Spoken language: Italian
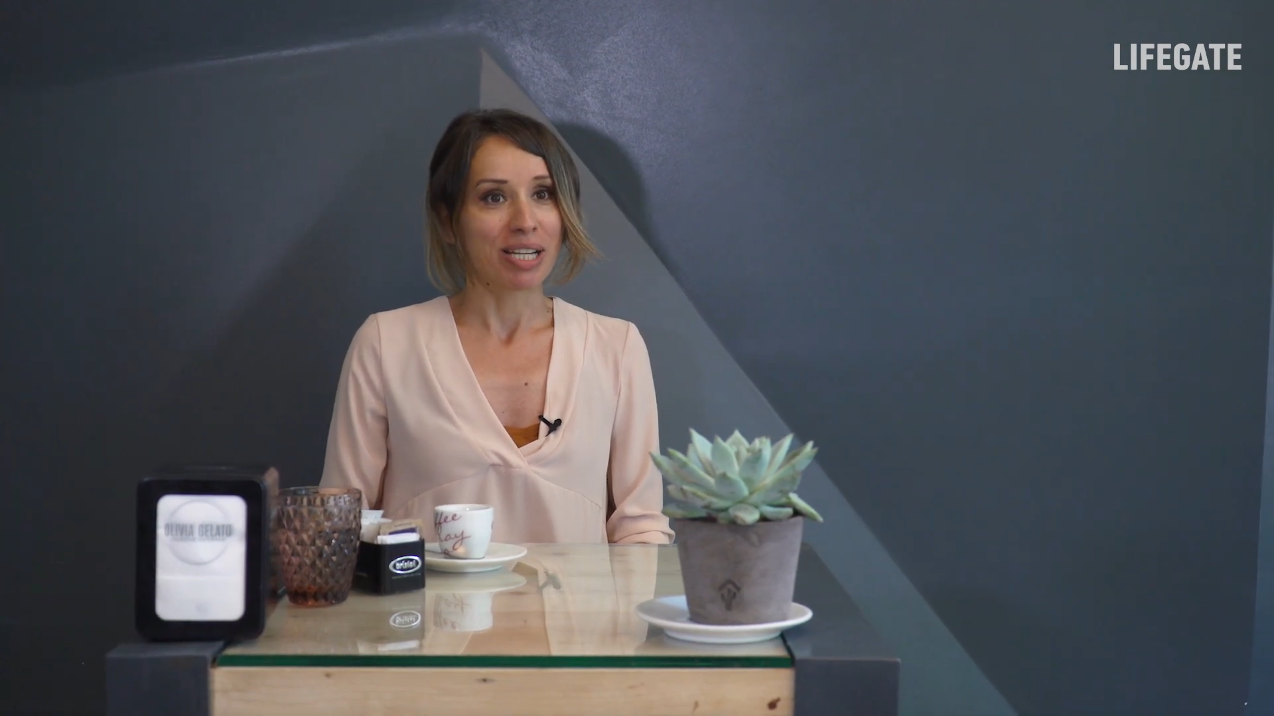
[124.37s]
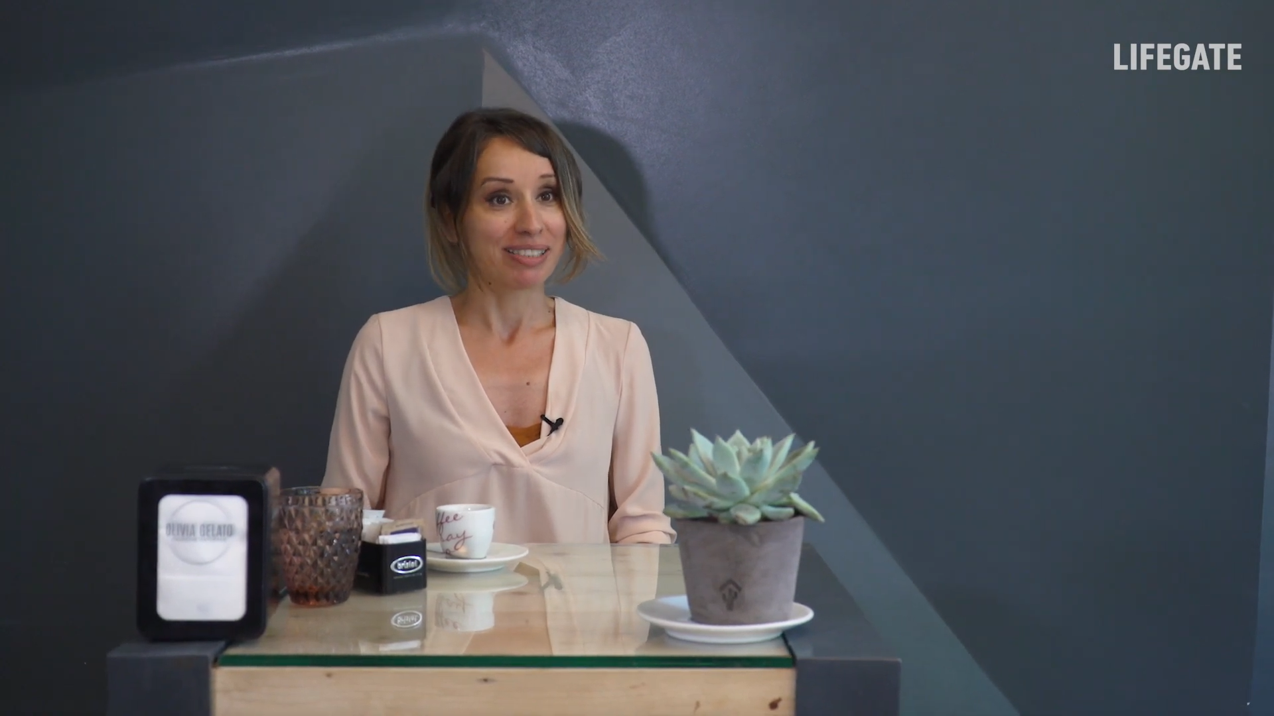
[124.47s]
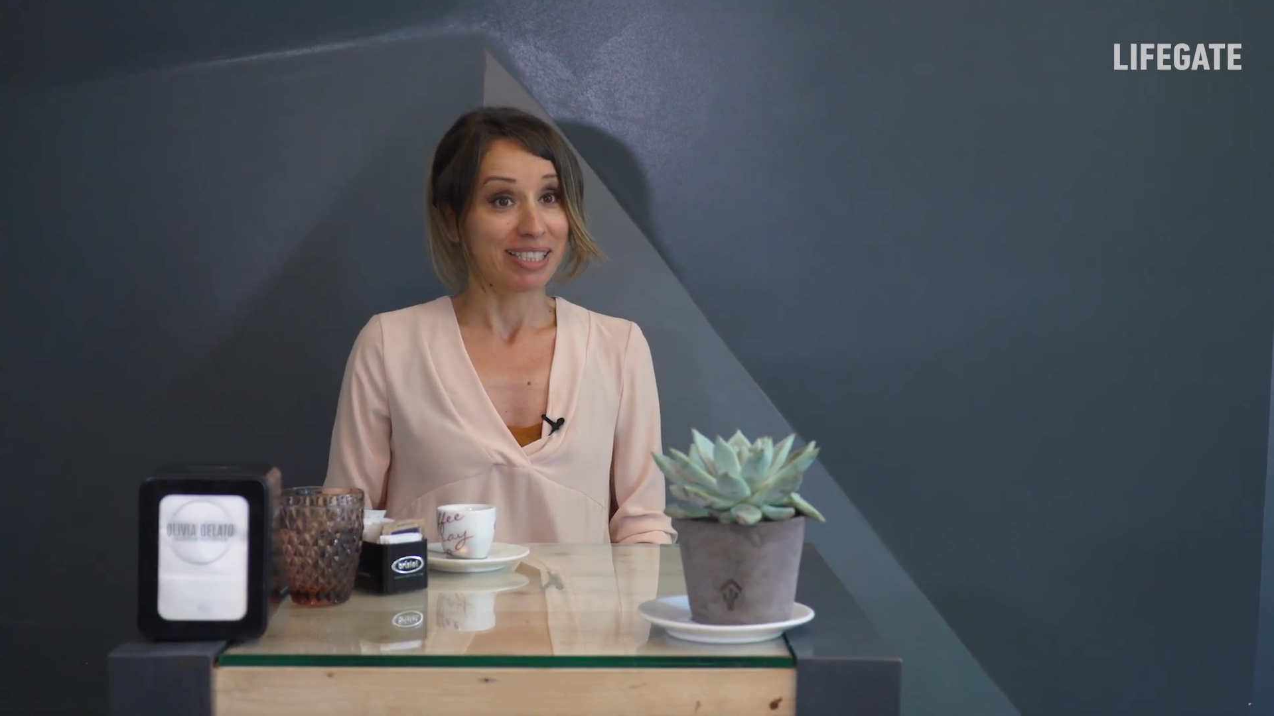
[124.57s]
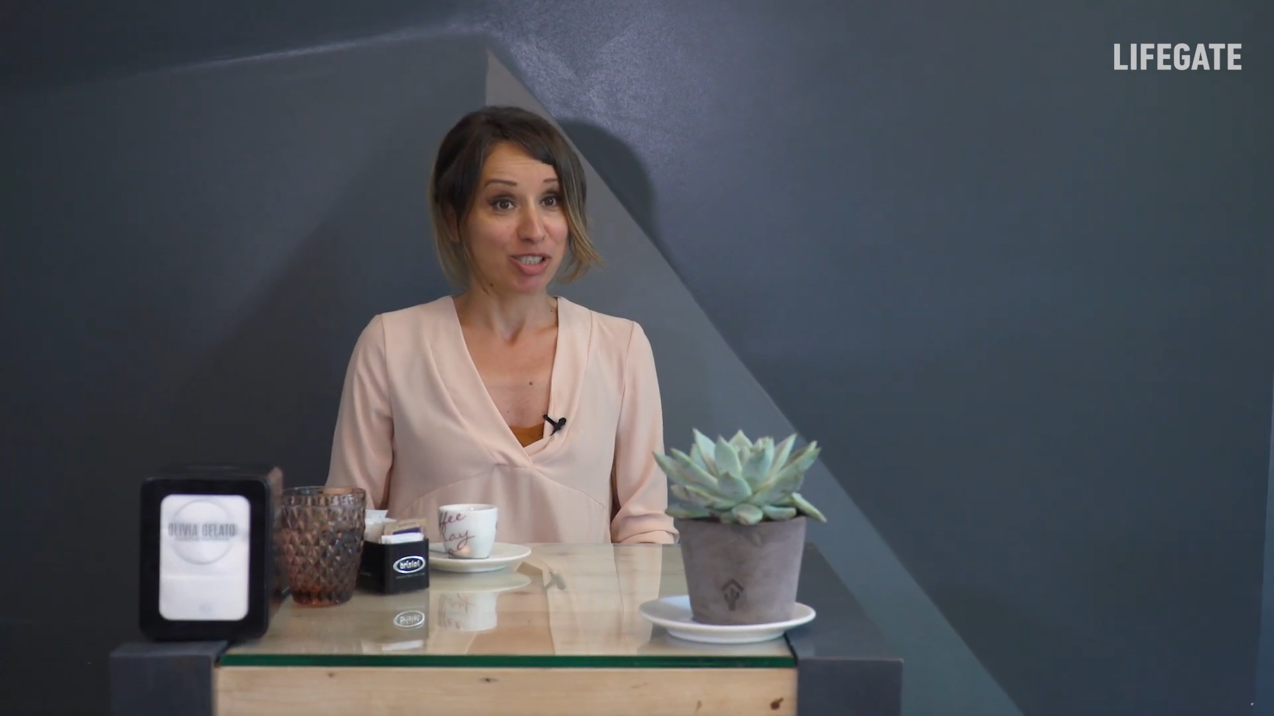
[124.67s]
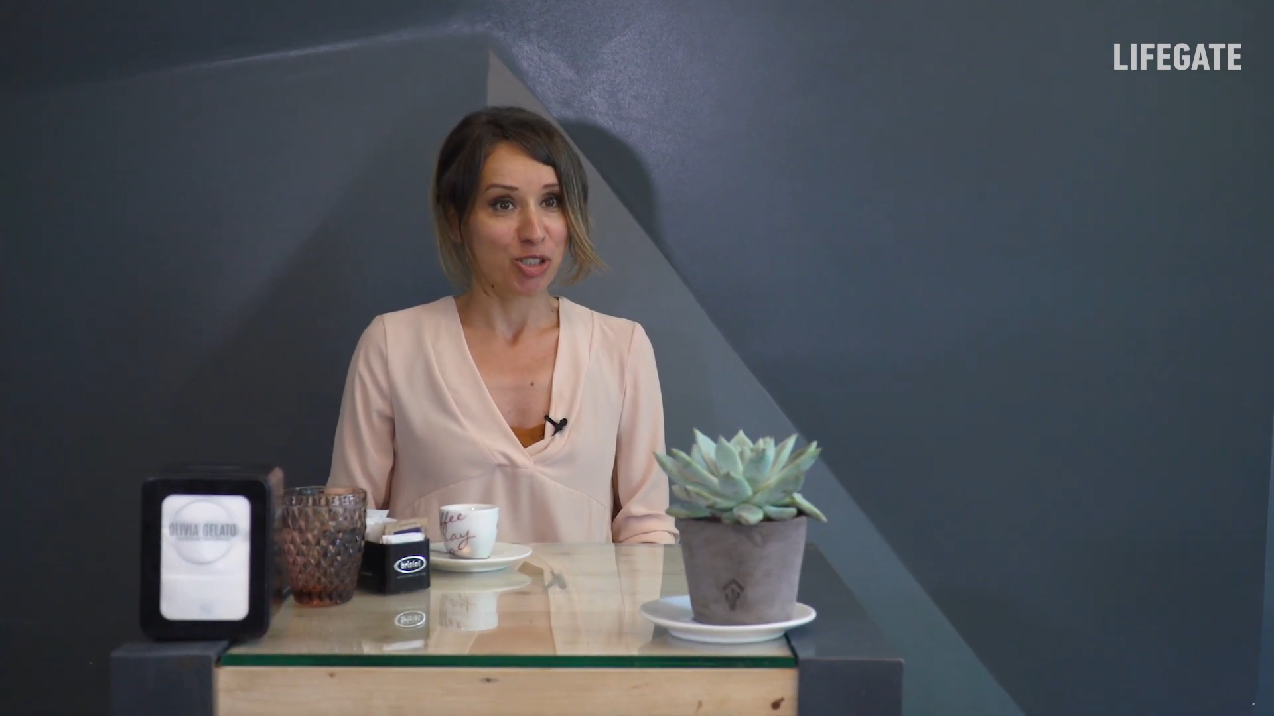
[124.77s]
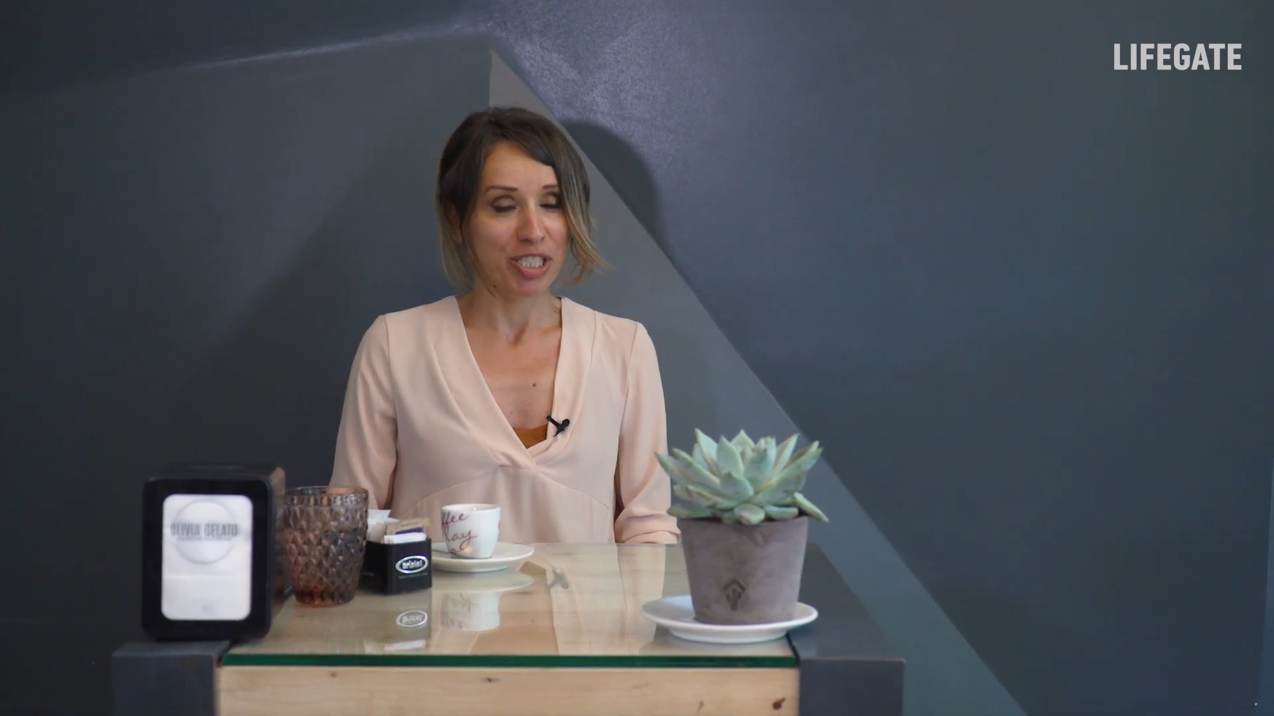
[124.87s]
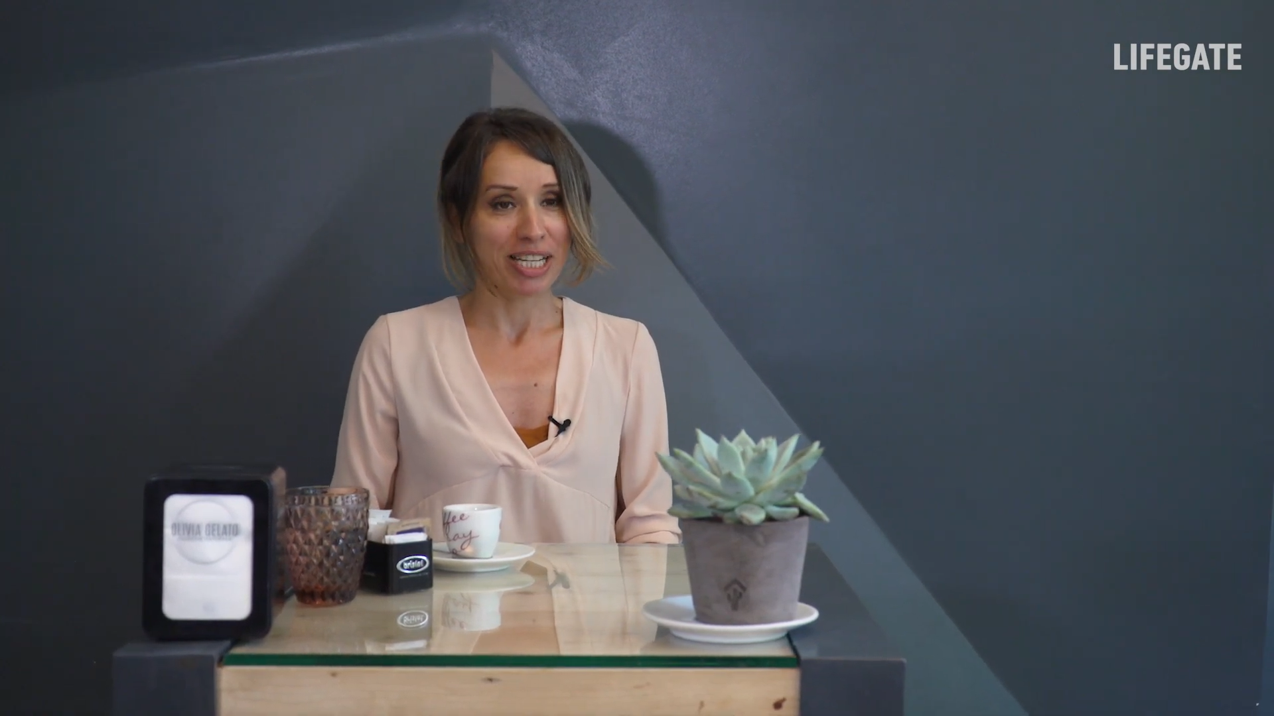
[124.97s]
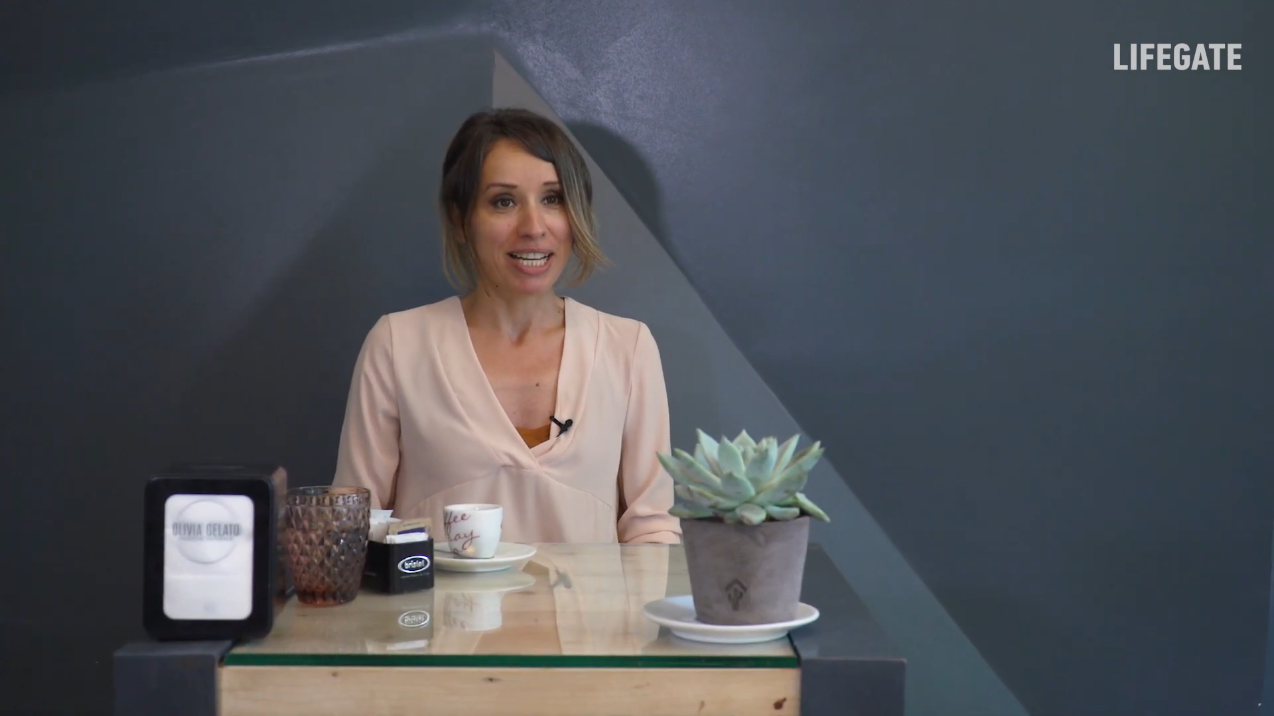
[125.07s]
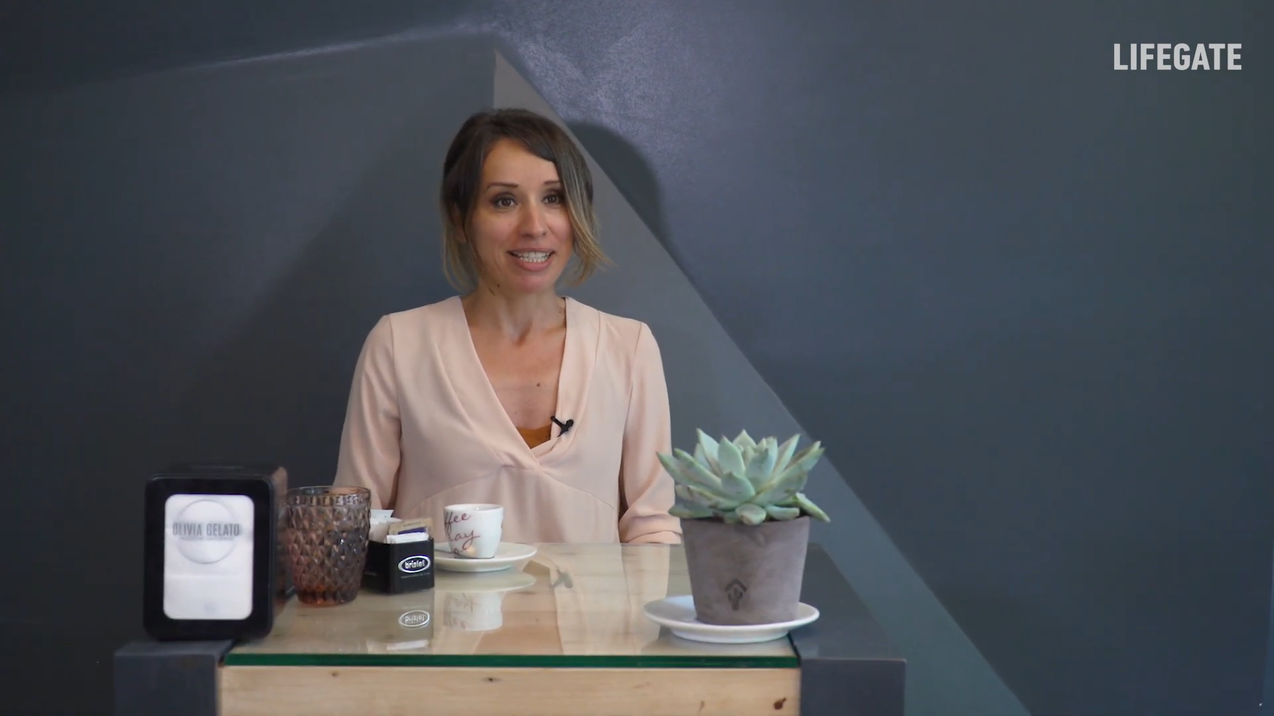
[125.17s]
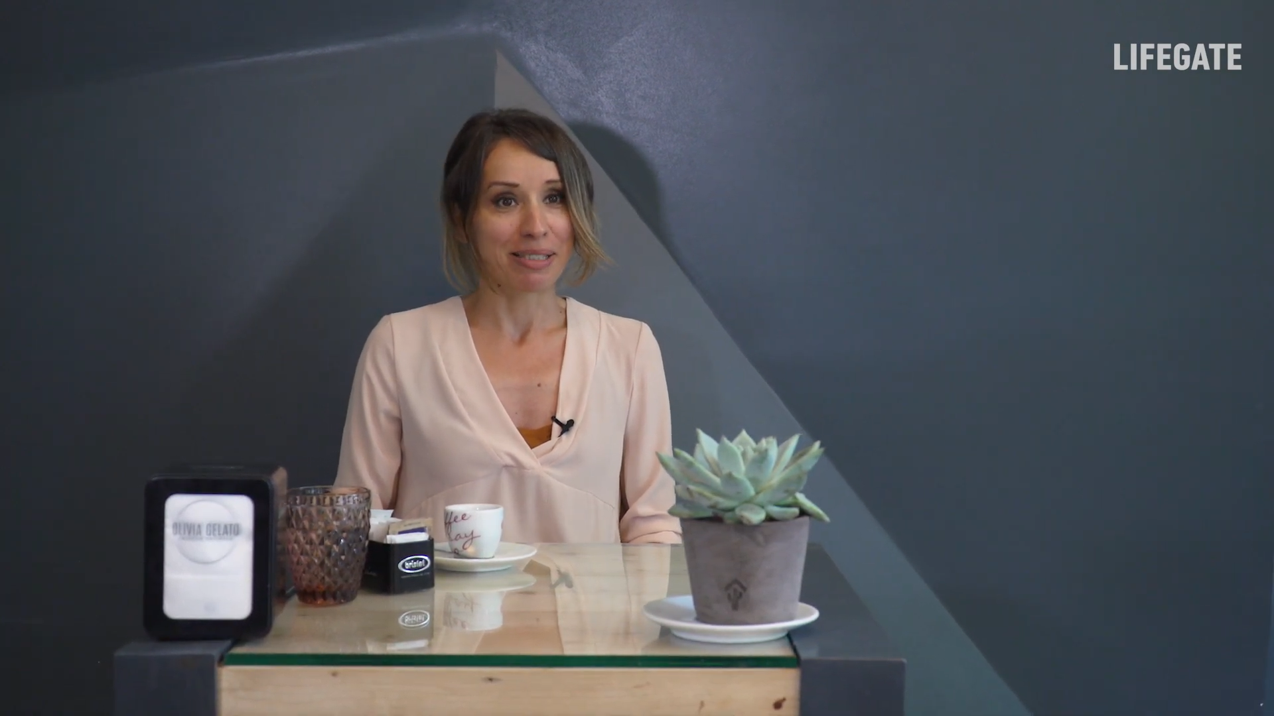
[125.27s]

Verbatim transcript: una sinergia